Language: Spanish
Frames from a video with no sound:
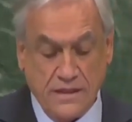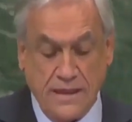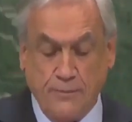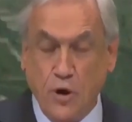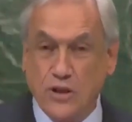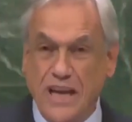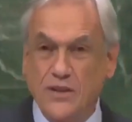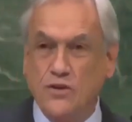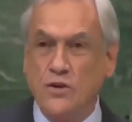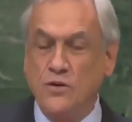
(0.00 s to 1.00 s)
Y por lo
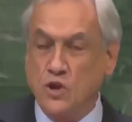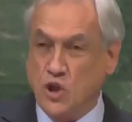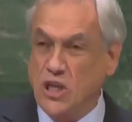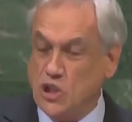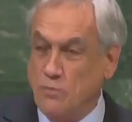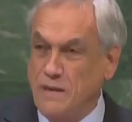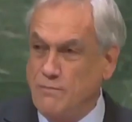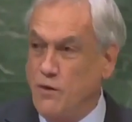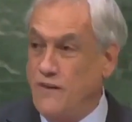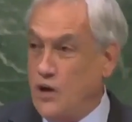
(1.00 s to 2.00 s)
tanto son esos
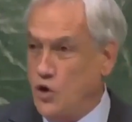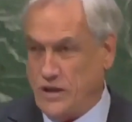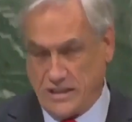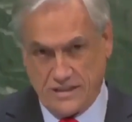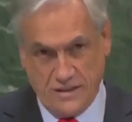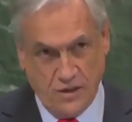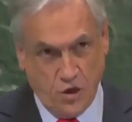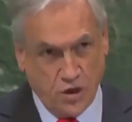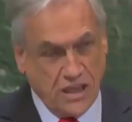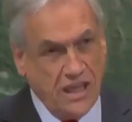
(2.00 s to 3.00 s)
mismos valores
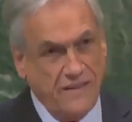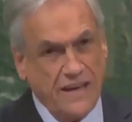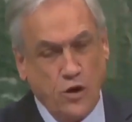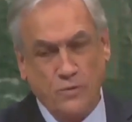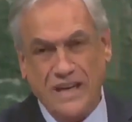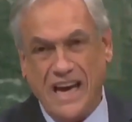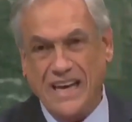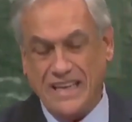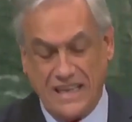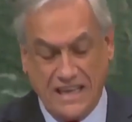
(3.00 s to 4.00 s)
los que deben
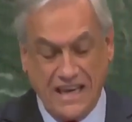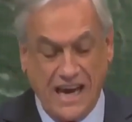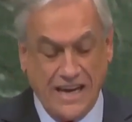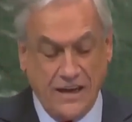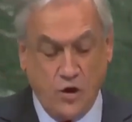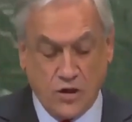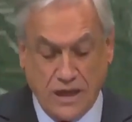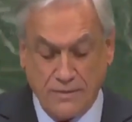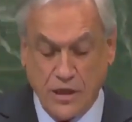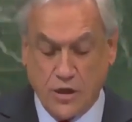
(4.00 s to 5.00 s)
iluminar y guiar los
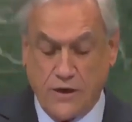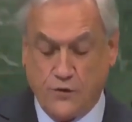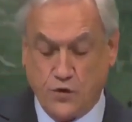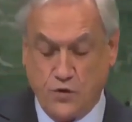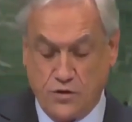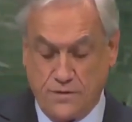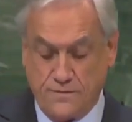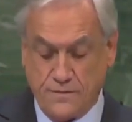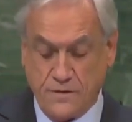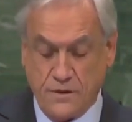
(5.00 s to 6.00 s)
caminos del futuro.
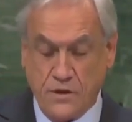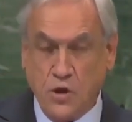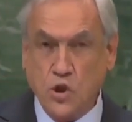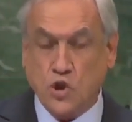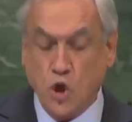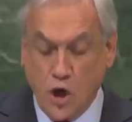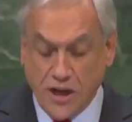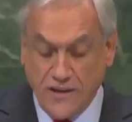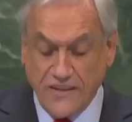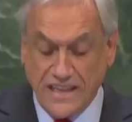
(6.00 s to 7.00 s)
Solo
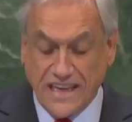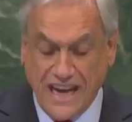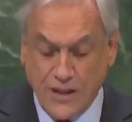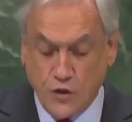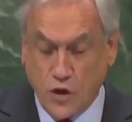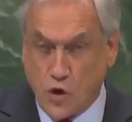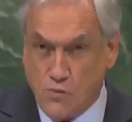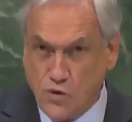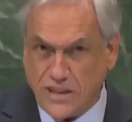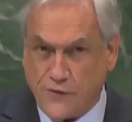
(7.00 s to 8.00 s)
reivindicando y con
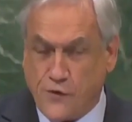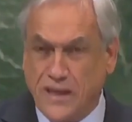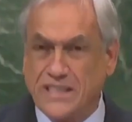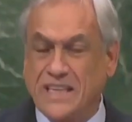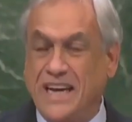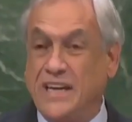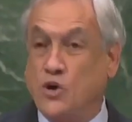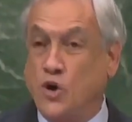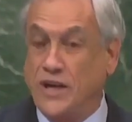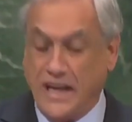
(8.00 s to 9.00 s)
mucha fuerza y
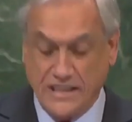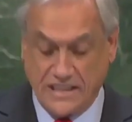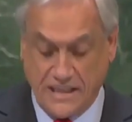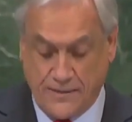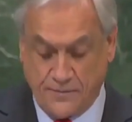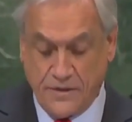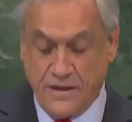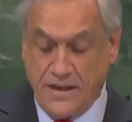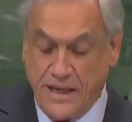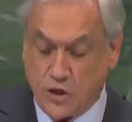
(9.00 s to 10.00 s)
coherencia
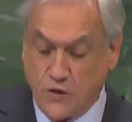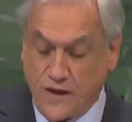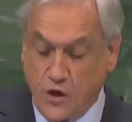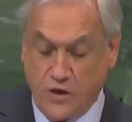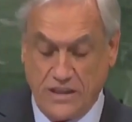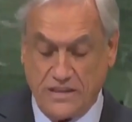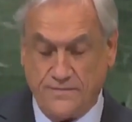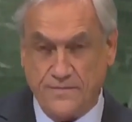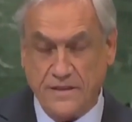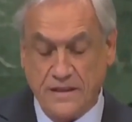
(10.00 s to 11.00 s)
estos valores
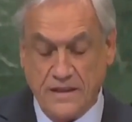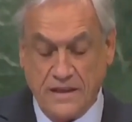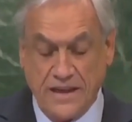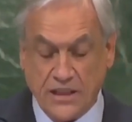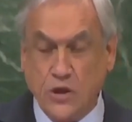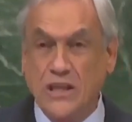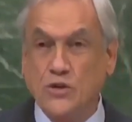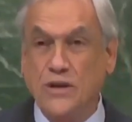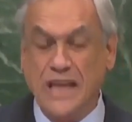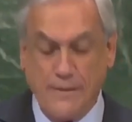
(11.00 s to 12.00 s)

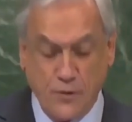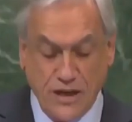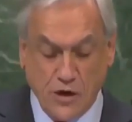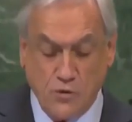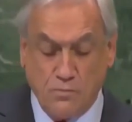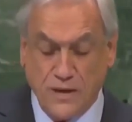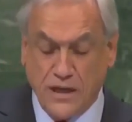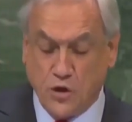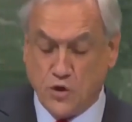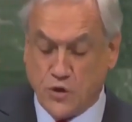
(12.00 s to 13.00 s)
Naciones Unidas podrá
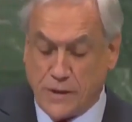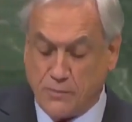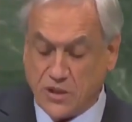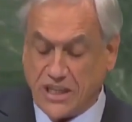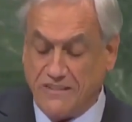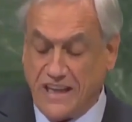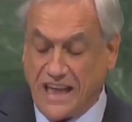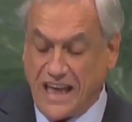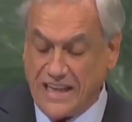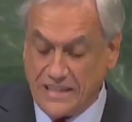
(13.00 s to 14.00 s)
cumplir con sus
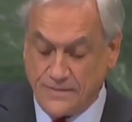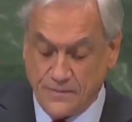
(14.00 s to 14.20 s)
responsabilidades